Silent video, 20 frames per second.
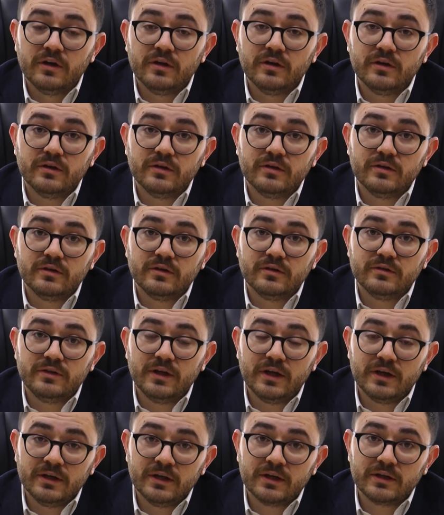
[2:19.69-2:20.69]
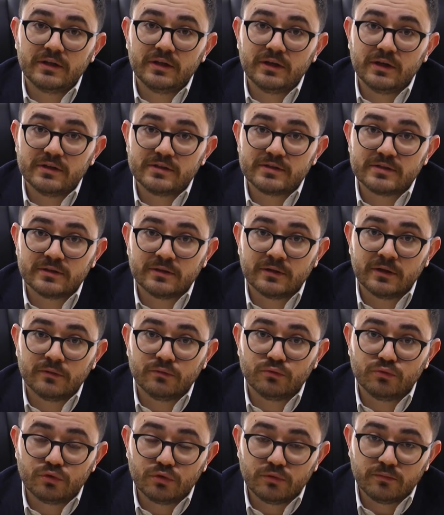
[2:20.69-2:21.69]
E, dernekler
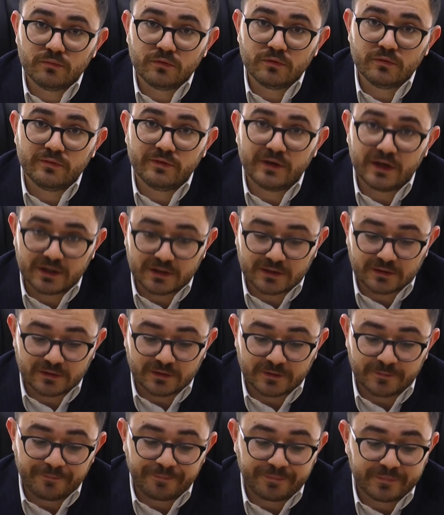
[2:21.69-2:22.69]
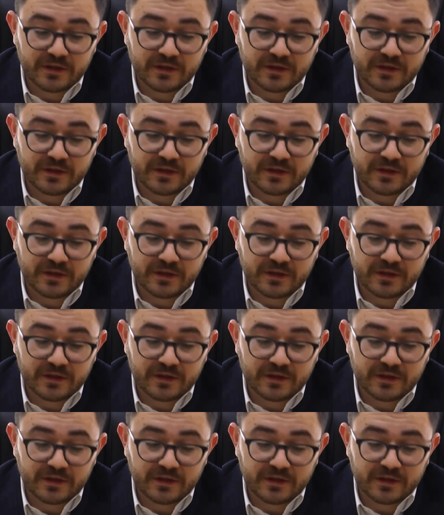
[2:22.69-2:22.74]
açısından durum farklı.